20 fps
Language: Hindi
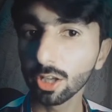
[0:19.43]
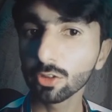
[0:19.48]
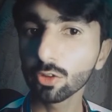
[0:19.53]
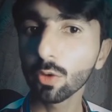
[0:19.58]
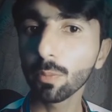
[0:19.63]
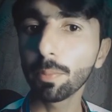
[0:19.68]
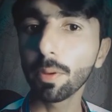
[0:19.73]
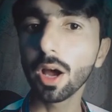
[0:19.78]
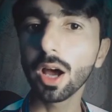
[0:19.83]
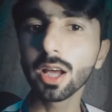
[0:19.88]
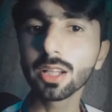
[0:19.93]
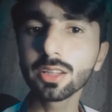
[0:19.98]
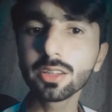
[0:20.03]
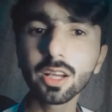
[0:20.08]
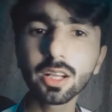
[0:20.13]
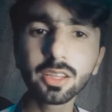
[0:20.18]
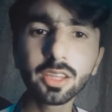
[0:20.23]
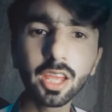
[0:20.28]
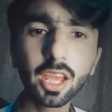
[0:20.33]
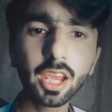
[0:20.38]
तो बात
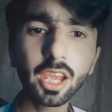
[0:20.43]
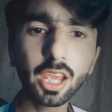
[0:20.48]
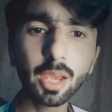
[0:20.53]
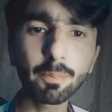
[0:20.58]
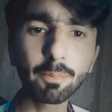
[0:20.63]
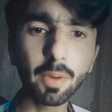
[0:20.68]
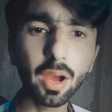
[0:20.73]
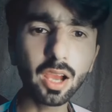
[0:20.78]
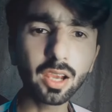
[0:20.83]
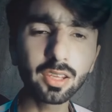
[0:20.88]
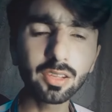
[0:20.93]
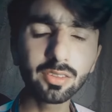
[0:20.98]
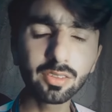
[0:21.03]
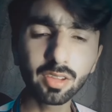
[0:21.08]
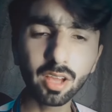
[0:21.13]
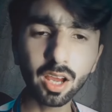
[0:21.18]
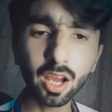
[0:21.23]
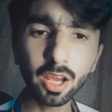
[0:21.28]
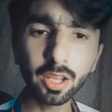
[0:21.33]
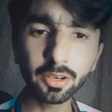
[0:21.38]
करते हैं कि
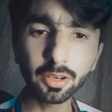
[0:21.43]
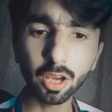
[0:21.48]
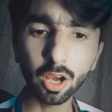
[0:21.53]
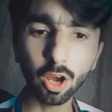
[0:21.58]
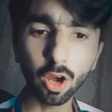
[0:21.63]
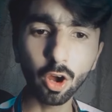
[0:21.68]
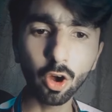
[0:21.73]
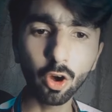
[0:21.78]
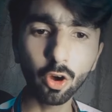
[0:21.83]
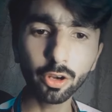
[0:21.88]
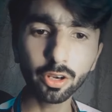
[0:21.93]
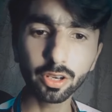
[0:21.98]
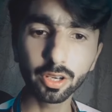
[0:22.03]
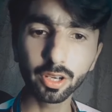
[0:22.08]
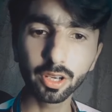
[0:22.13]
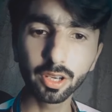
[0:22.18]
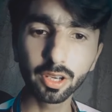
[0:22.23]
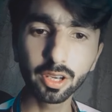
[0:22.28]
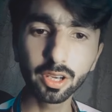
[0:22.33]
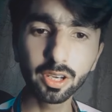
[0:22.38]
पाकिस्तान और
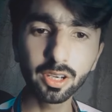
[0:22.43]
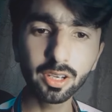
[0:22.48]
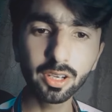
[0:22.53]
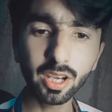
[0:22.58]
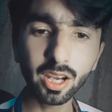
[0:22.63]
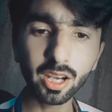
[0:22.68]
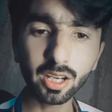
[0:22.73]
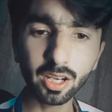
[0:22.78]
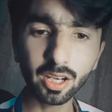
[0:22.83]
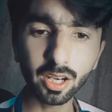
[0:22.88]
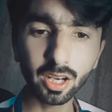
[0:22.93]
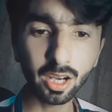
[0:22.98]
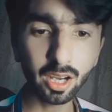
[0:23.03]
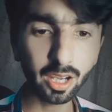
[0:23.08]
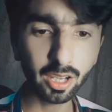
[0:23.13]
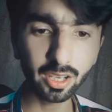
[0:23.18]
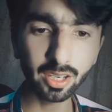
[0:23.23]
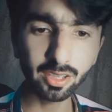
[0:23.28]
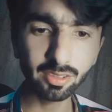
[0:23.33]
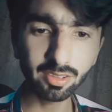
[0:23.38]
इंडिया का
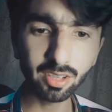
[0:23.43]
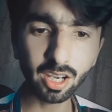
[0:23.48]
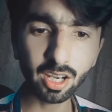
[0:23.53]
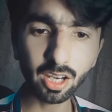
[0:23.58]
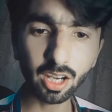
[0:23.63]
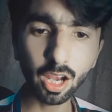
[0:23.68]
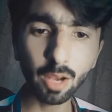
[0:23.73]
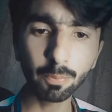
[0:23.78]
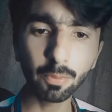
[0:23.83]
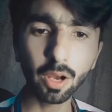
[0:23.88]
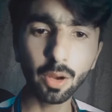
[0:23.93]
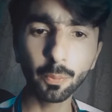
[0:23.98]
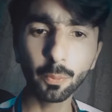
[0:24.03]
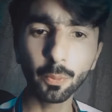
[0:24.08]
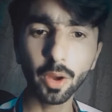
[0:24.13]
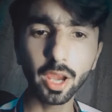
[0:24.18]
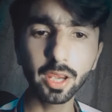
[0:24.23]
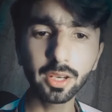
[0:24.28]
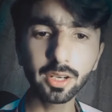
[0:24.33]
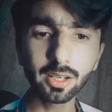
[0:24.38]
एशिया कप का
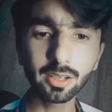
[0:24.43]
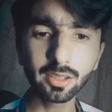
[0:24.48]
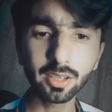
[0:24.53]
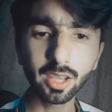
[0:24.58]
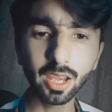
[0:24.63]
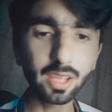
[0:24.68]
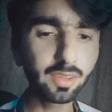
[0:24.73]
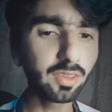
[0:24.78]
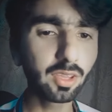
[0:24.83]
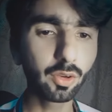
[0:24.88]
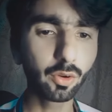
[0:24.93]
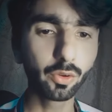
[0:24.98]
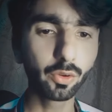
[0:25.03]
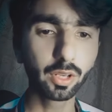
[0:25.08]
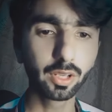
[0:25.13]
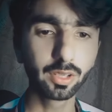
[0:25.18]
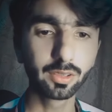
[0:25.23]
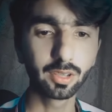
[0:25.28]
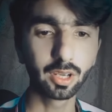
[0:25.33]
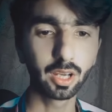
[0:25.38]
फाइनल कैसे
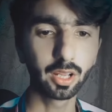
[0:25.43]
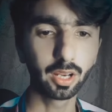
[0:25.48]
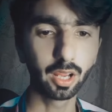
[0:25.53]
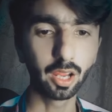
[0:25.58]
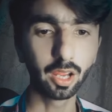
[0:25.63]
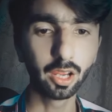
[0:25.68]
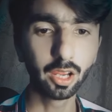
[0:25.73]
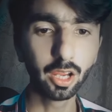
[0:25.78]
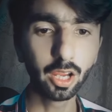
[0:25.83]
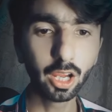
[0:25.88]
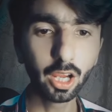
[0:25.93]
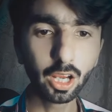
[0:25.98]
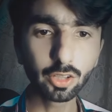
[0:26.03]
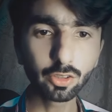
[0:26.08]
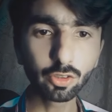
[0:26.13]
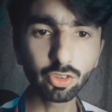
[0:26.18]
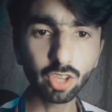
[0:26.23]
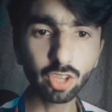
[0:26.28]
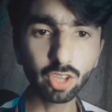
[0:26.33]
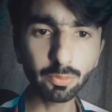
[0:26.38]
होने जा रहा है
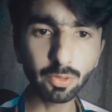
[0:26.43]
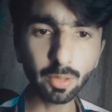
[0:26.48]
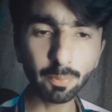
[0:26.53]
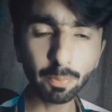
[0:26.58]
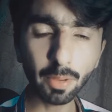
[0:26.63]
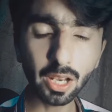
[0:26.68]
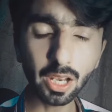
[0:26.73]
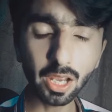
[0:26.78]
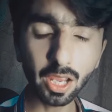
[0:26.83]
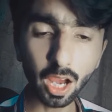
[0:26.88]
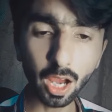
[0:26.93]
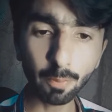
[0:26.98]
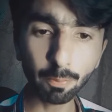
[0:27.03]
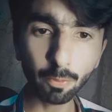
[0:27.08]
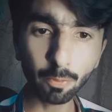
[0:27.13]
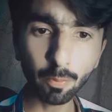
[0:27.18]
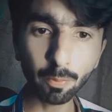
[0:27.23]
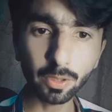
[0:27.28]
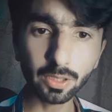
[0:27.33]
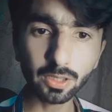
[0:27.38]
तो सबसे पहले
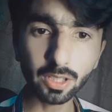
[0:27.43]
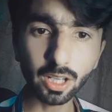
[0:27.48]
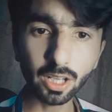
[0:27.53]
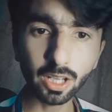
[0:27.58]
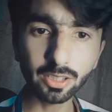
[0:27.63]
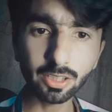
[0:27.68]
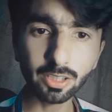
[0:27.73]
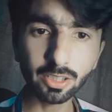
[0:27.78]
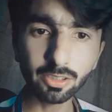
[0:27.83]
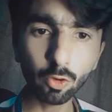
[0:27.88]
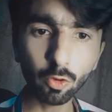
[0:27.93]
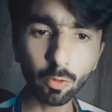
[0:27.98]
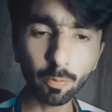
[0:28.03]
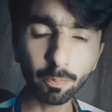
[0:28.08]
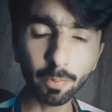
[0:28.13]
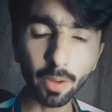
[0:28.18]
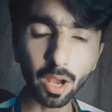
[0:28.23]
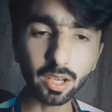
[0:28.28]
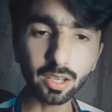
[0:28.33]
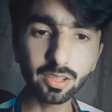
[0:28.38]
आपको बताता चलूँ
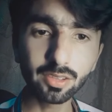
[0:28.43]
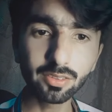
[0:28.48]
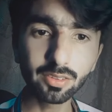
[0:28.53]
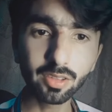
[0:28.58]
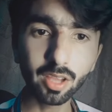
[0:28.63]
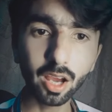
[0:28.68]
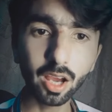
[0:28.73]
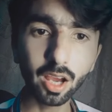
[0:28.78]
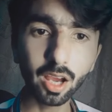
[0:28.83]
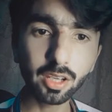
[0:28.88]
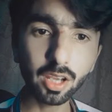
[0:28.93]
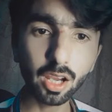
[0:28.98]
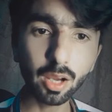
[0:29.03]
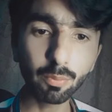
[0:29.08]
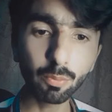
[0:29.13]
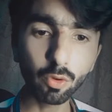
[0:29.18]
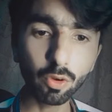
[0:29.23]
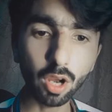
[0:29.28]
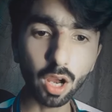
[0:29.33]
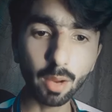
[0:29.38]
कि पाकिस्तान
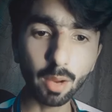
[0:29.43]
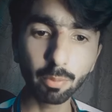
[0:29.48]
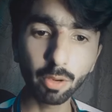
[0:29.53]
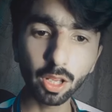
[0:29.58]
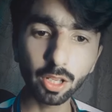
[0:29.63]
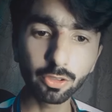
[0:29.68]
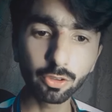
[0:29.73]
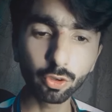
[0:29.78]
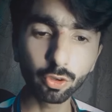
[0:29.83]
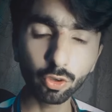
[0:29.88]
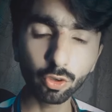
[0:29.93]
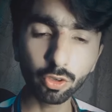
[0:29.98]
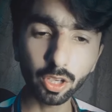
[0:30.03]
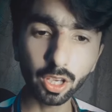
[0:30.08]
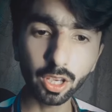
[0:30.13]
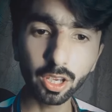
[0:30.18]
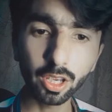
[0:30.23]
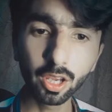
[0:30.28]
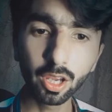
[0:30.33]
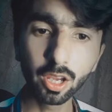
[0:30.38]
का मुकाबला जो
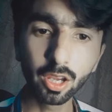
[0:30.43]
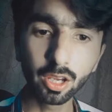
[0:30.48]
कि